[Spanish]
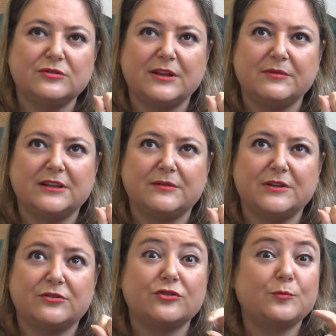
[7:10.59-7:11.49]
de 20
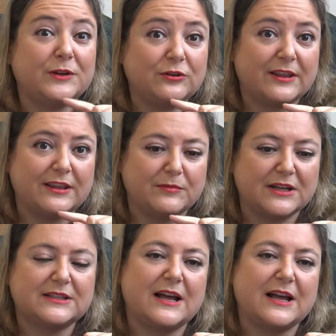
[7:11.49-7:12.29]
metros, pero además